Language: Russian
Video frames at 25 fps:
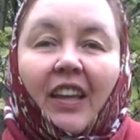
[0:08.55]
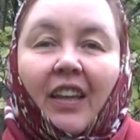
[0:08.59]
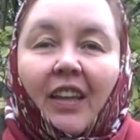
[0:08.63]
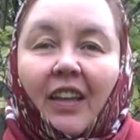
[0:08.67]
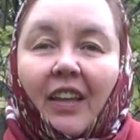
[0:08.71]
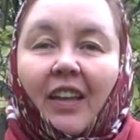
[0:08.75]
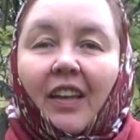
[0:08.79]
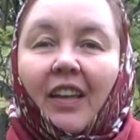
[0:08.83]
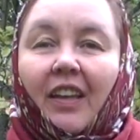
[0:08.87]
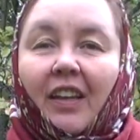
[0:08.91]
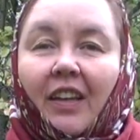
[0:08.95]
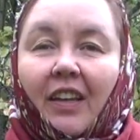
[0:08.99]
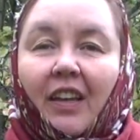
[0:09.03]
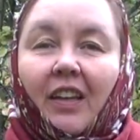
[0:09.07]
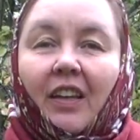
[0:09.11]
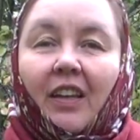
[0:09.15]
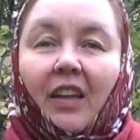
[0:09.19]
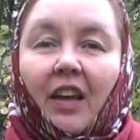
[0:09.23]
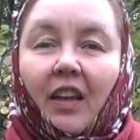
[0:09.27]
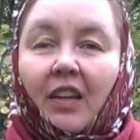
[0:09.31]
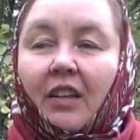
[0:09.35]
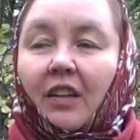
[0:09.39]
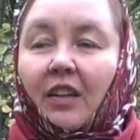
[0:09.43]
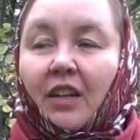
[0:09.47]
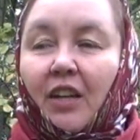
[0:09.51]
И э,
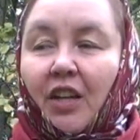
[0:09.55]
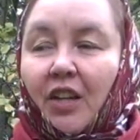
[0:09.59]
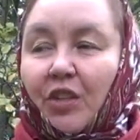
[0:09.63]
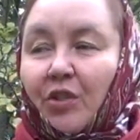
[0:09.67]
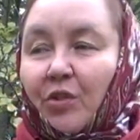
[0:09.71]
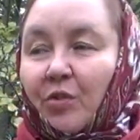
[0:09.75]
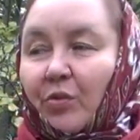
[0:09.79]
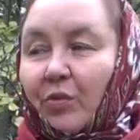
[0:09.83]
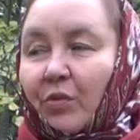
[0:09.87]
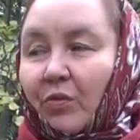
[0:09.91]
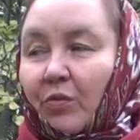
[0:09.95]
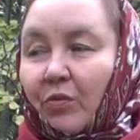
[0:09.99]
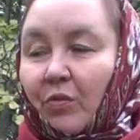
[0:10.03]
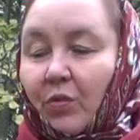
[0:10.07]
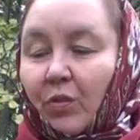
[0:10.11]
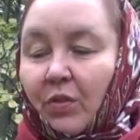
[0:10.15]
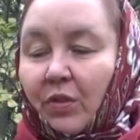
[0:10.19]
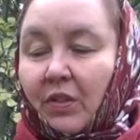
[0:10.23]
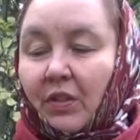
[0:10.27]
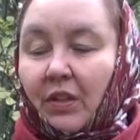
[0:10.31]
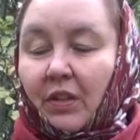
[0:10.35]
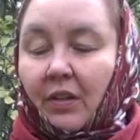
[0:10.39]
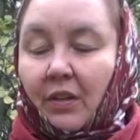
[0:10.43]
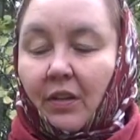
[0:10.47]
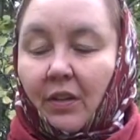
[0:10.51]
я нахожусь
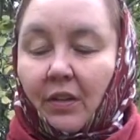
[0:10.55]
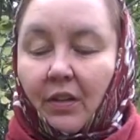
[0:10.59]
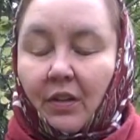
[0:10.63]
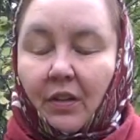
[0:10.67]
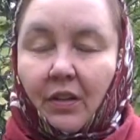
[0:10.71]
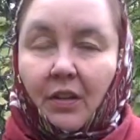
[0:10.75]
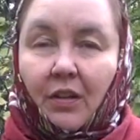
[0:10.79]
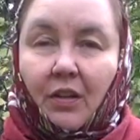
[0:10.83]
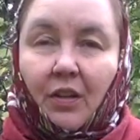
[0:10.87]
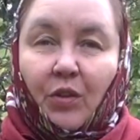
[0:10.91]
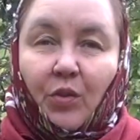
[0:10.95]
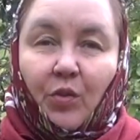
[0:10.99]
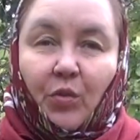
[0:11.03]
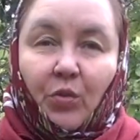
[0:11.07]
возле а,